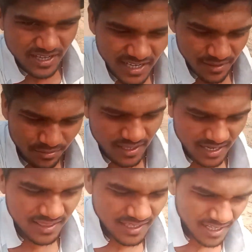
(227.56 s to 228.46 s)
एक हाथ से तो
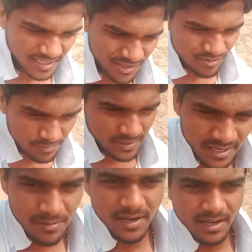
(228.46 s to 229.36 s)
यार चलाते हुए भी
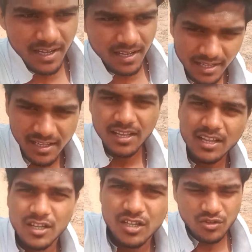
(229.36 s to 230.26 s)
नहीं बन रहा है
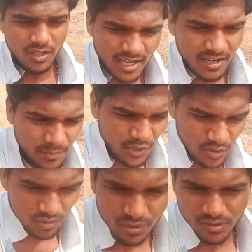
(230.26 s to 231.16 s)
तो यार
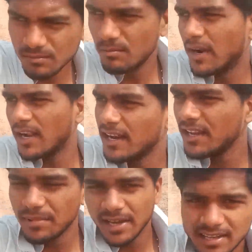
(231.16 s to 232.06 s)
वीडियो बना नहीं
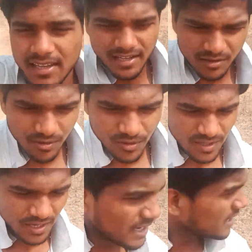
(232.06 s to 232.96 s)
पाएंगे और